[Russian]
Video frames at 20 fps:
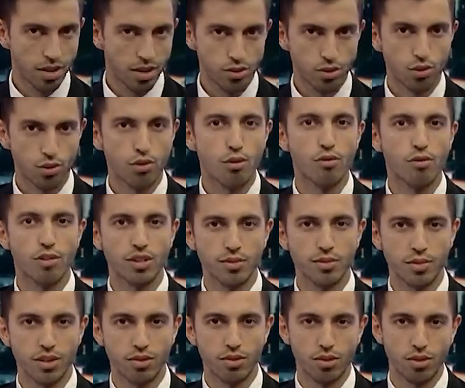Что у вас,
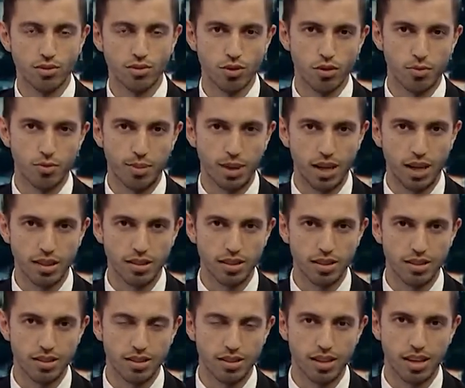молодой, все в порядке, не
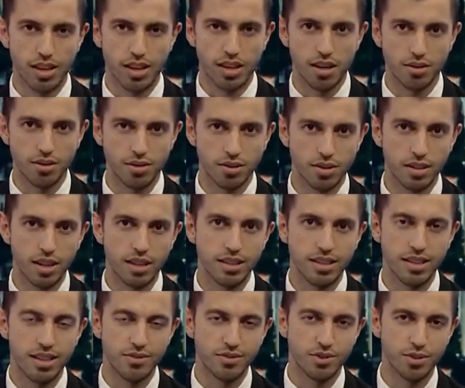стреляют? Да
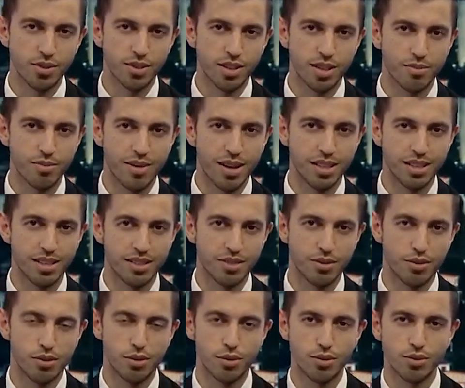не, все нормально, но
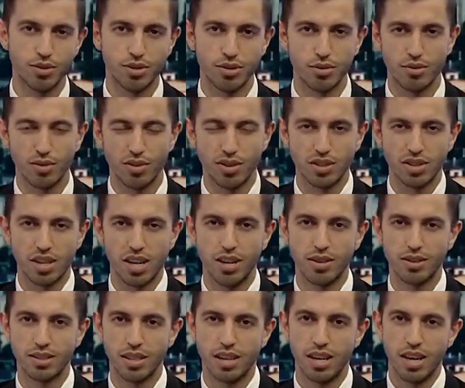люди уезжают,
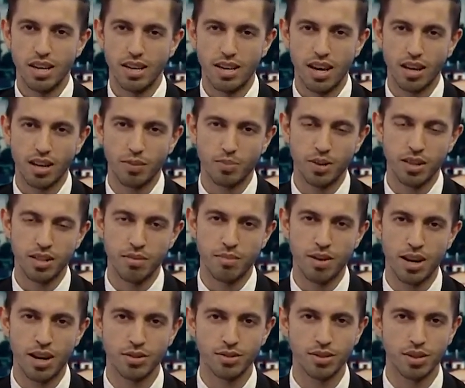и я их
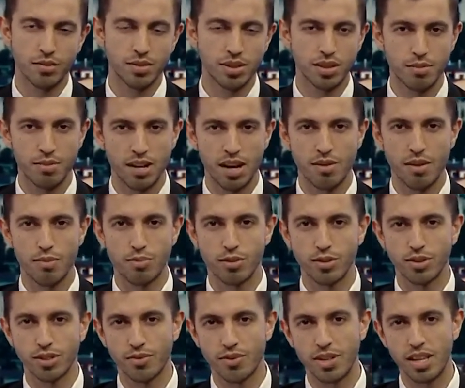понимаю, там семья,
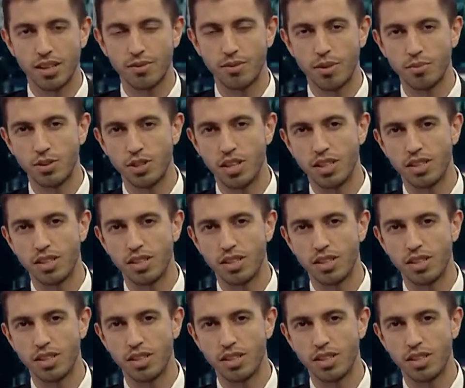вопросов нет вообще, и